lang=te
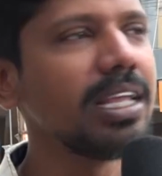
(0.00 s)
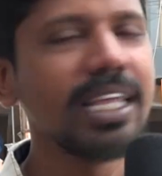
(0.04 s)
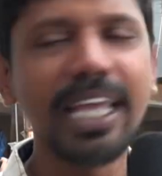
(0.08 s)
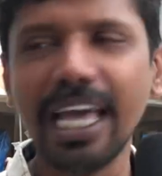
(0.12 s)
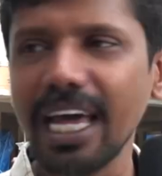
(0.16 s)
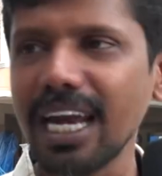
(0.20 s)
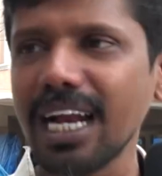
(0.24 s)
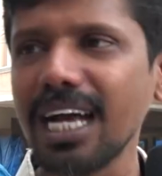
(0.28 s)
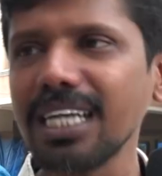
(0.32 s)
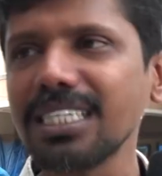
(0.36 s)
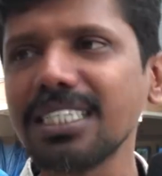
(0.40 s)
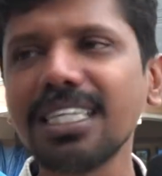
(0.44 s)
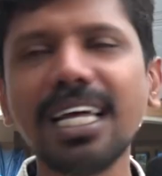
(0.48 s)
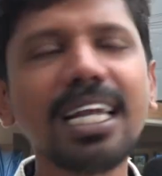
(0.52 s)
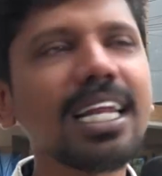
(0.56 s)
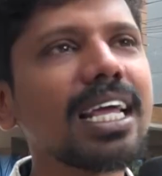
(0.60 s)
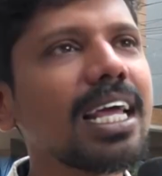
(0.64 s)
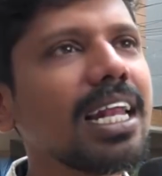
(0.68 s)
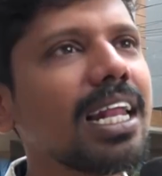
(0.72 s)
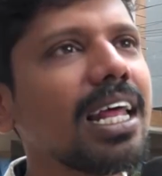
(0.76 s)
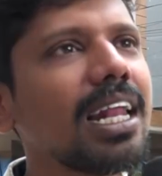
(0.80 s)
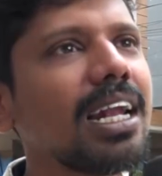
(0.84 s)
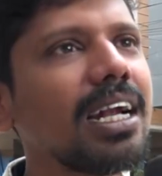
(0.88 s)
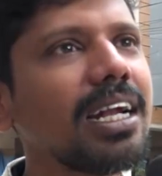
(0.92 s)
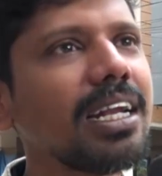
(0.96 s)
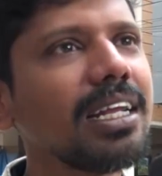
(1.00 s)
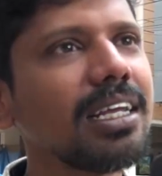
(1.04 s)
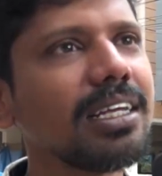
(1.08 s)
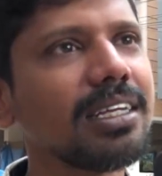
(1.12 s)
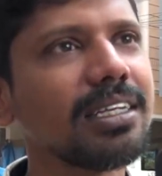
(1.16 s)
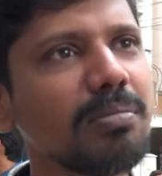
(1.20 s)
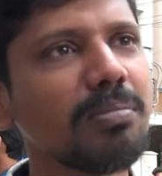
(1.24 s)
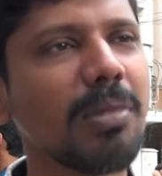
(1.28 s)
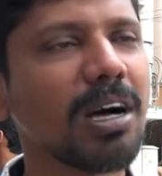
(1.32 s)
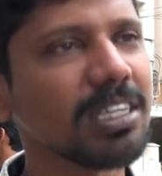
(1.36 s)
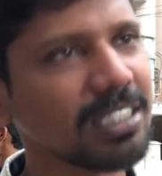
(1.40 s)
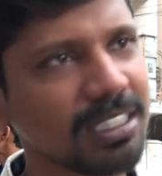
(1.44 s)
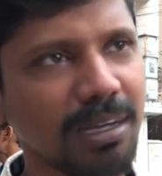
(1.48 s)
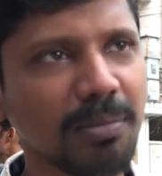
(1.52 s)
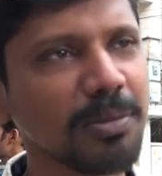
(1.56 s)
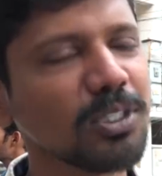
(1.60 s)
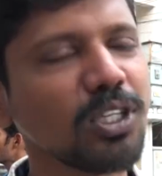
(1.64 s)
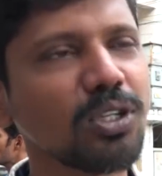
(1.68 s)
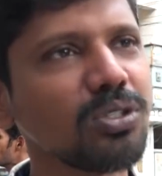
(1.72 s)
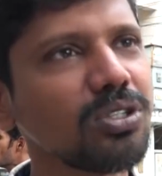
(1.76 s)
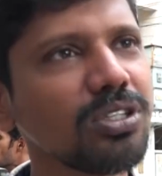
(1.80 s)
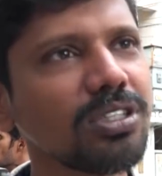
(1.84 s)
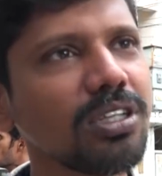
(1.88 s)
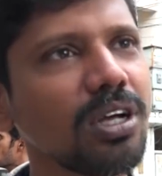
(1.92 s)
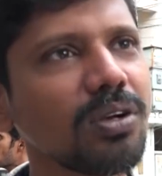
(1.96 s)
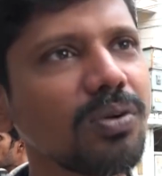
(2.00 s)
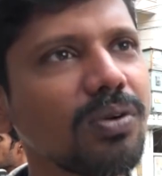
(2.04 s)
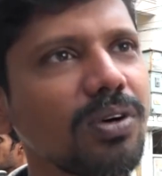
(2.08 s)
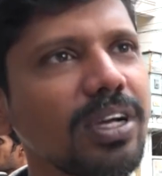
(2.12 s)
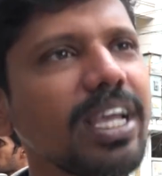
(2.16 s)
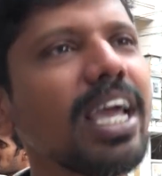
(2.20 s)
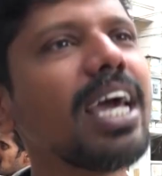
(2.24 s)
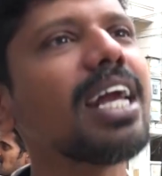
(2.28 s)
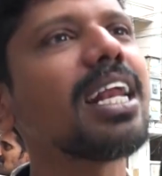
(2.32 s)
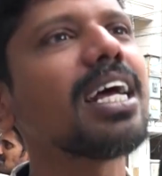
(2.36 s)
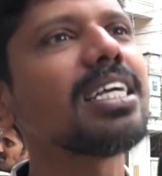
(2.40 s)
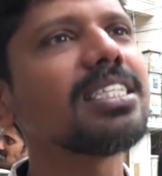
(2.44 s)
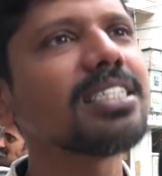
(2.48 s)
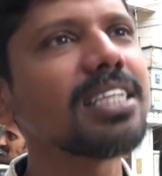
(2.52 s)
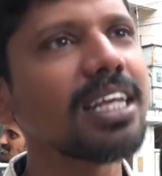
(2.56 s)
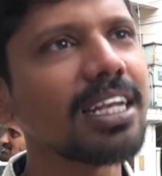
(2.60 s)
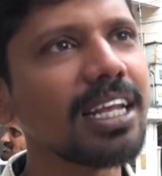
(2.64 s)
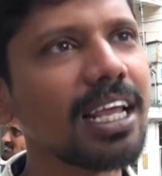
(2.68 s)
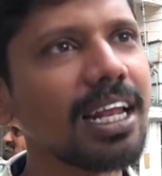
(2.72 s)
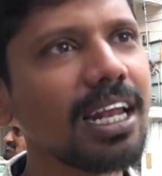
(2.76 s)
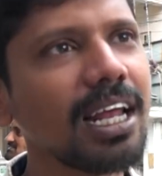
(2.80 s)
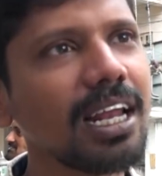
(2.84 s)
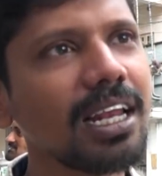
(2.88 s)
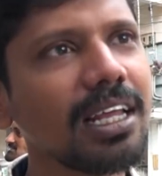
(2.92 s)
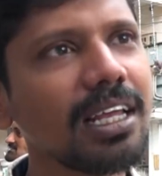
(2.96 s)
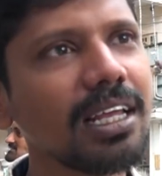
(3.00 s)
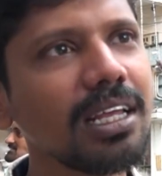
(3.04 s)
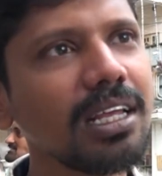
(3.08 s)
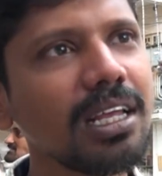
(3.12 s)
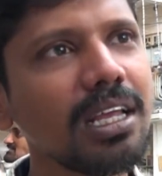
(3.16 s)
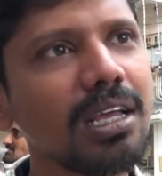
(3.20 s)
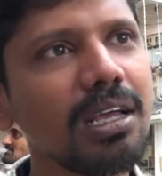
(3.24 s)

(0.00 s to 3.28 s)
ఏ రాజధానికి వెళ్ళాలండి మాకు సమస్య వచ్చింది అనుకో ఏ రాజధానికి వెళ్ళాలి